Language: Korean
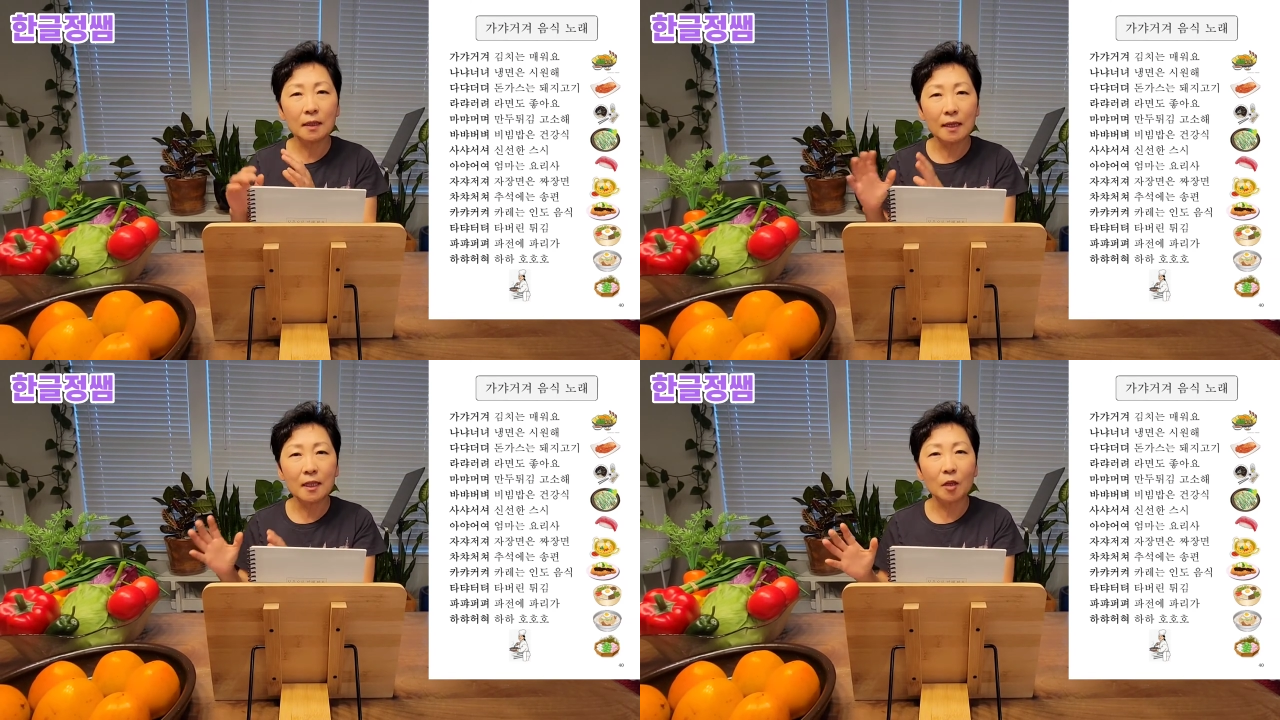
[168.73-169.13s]

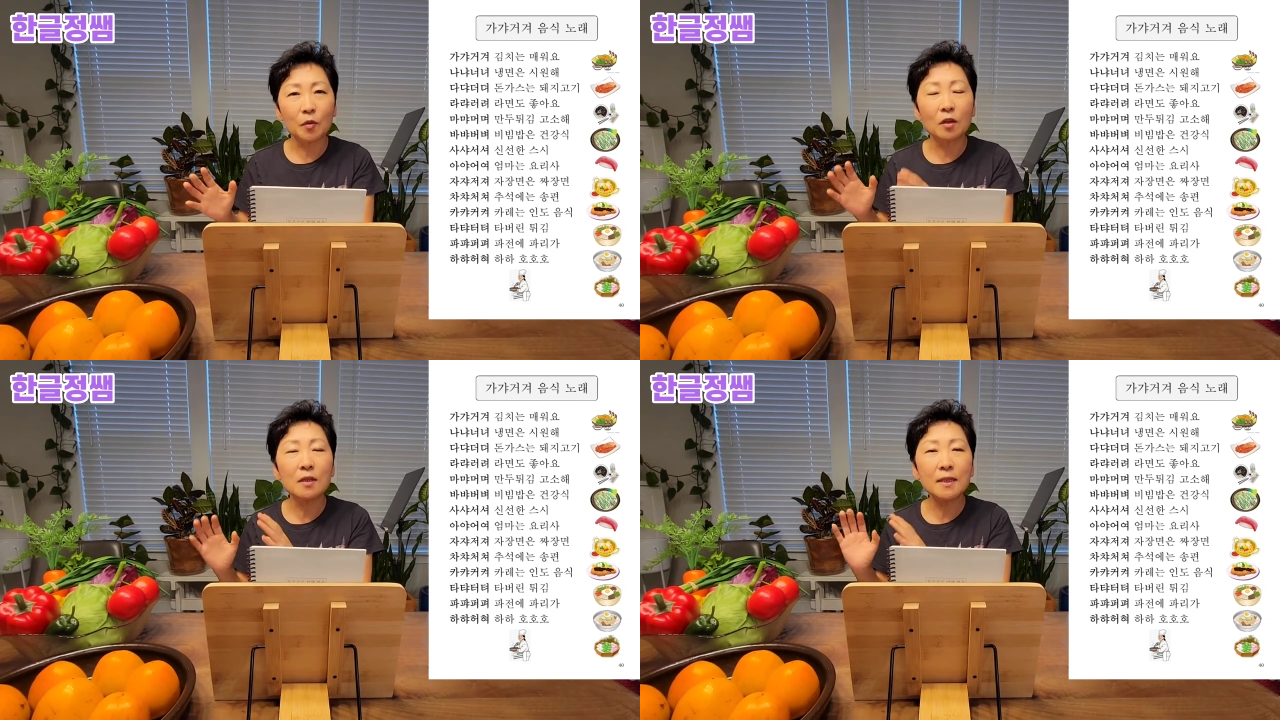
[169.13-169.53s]

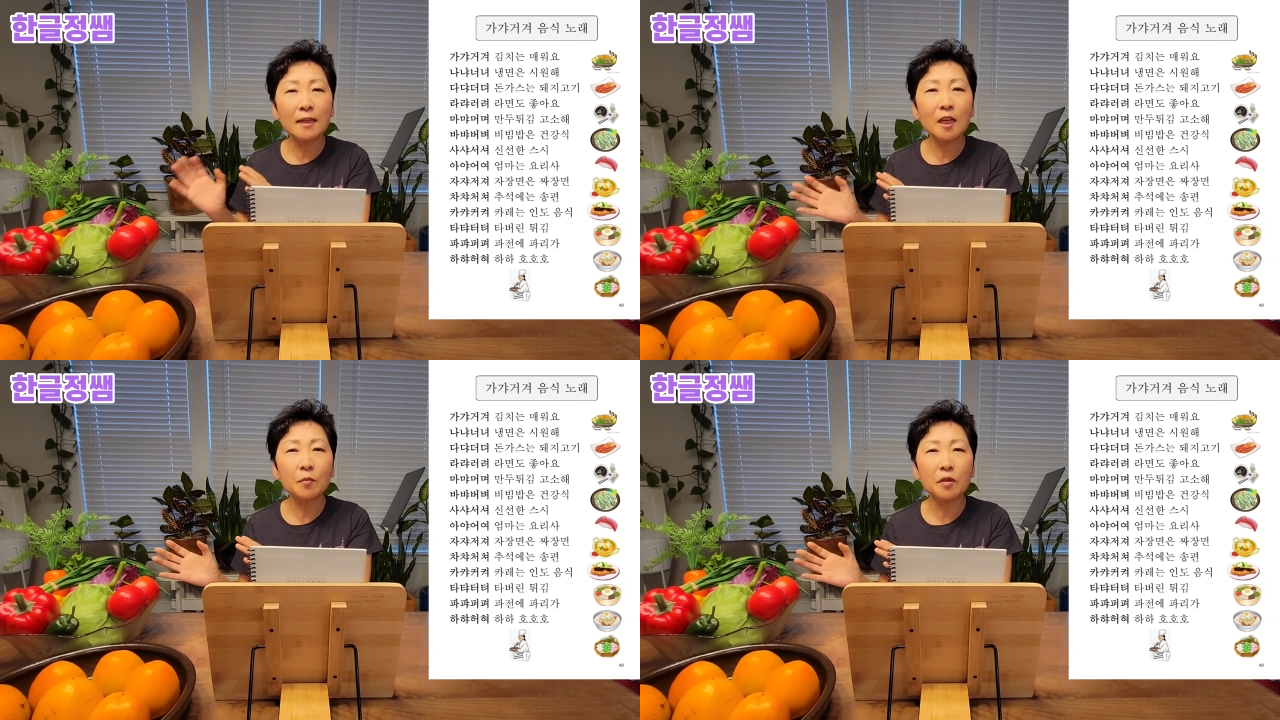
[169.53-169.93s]
자장면
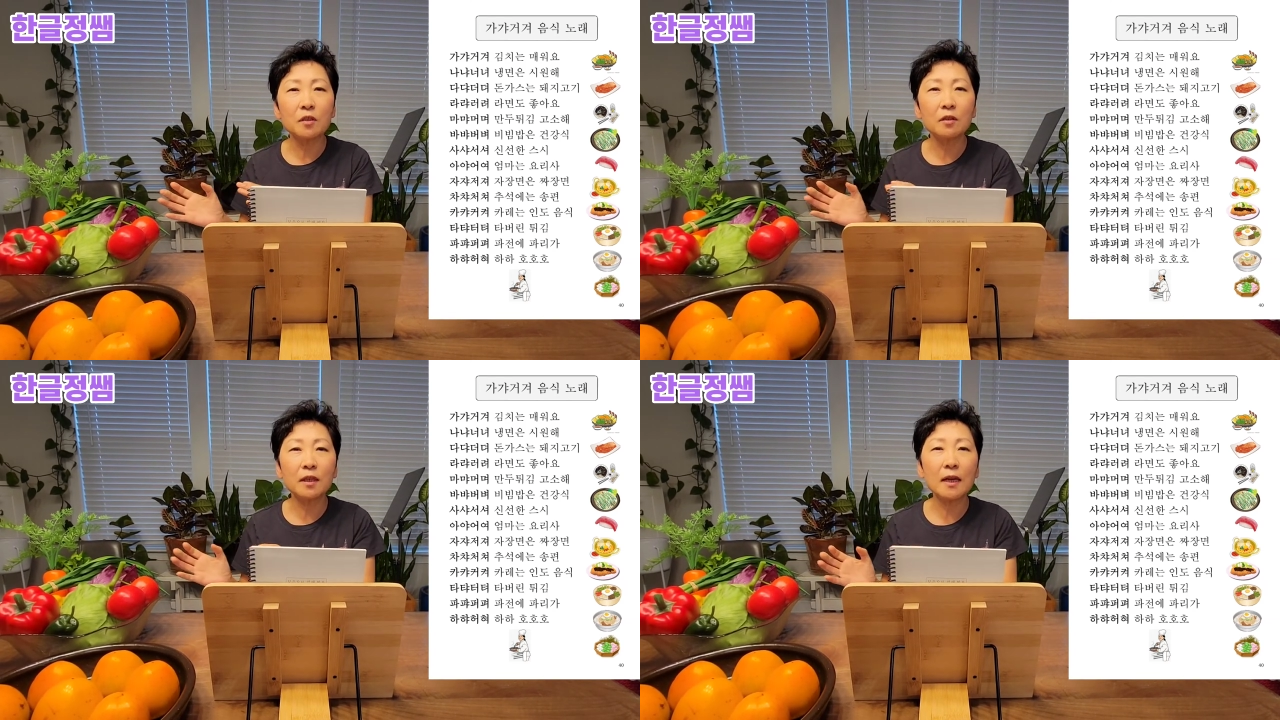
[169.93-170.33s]
짜장면
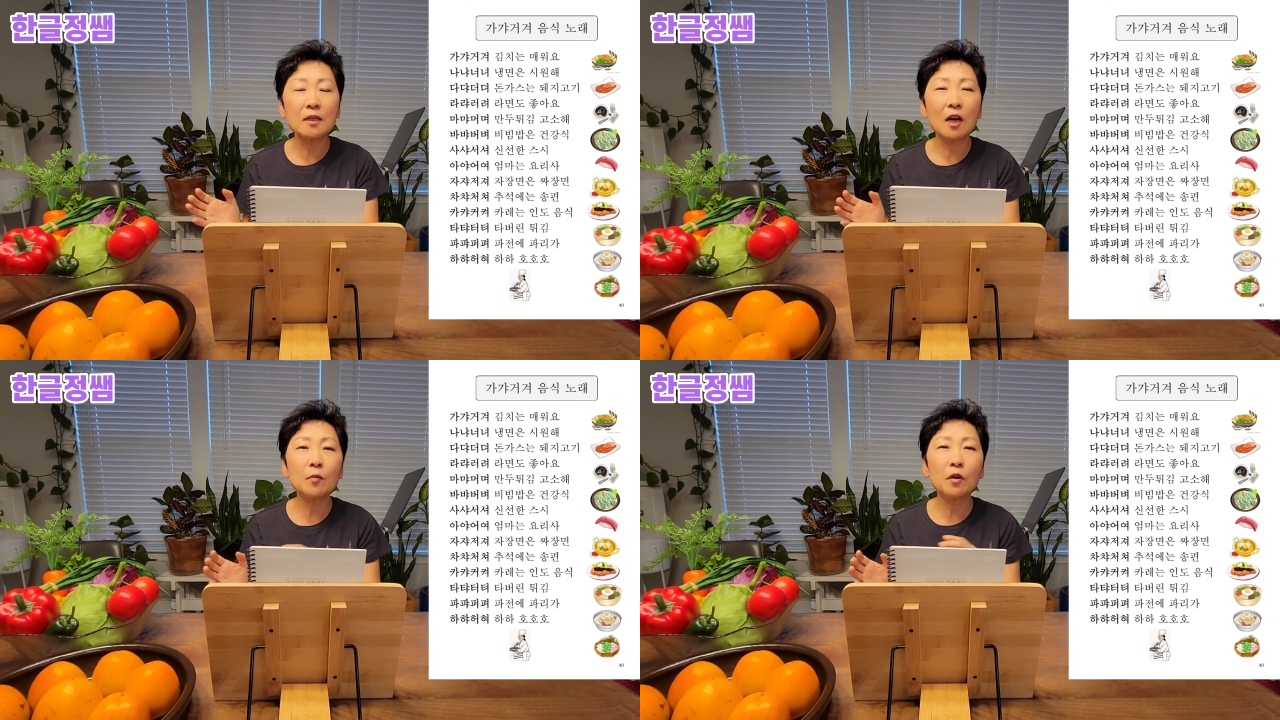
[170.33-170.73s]
이렇게
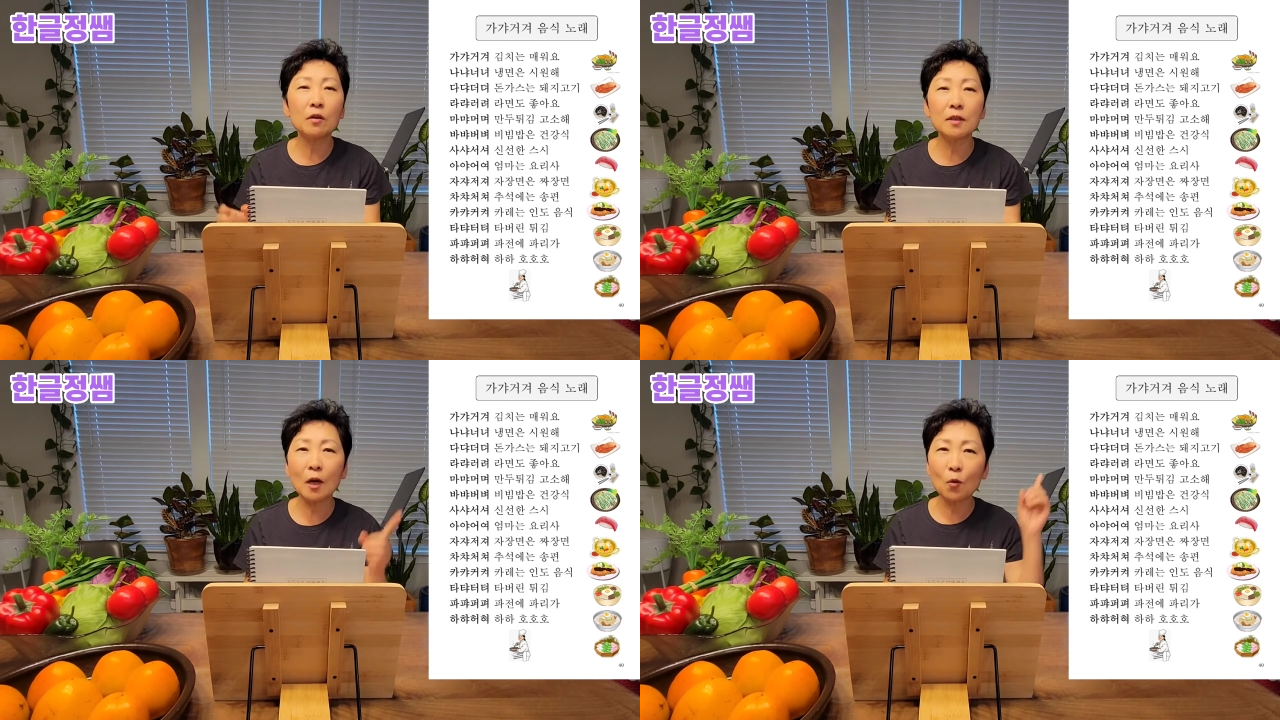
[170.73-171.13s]
해서
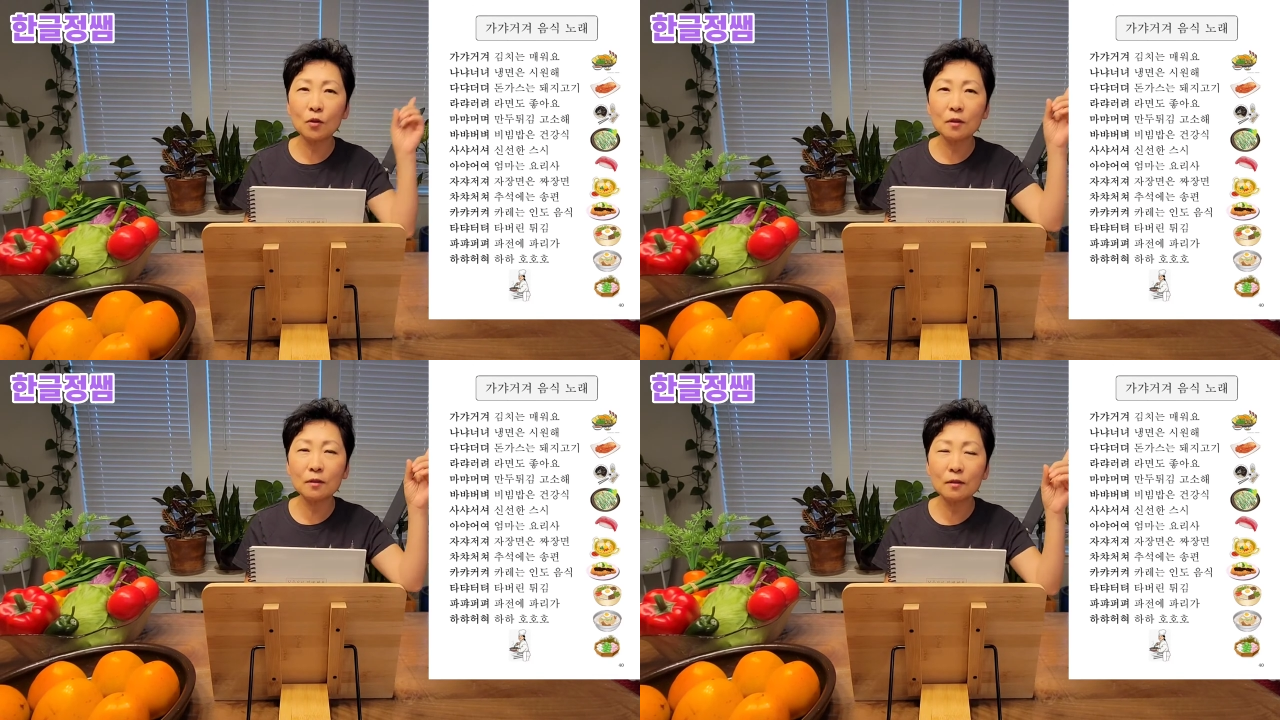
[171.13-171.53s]
하면은 자
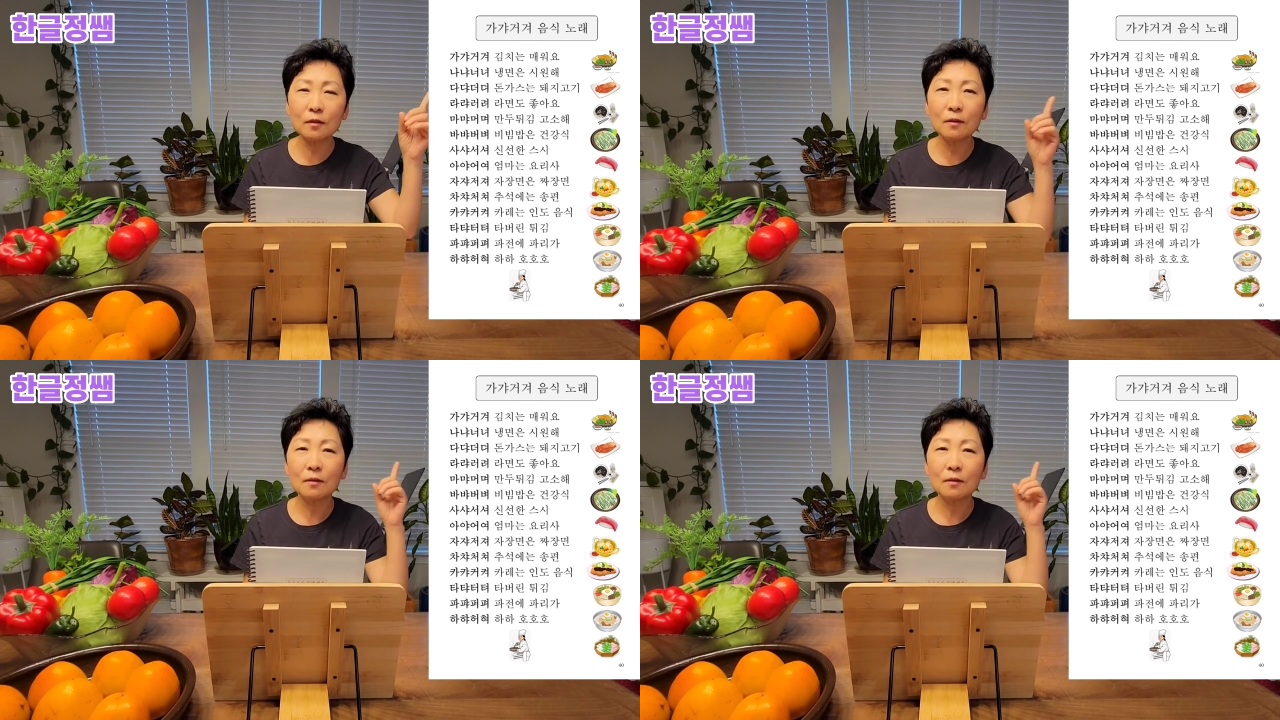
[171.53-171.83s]
오늘은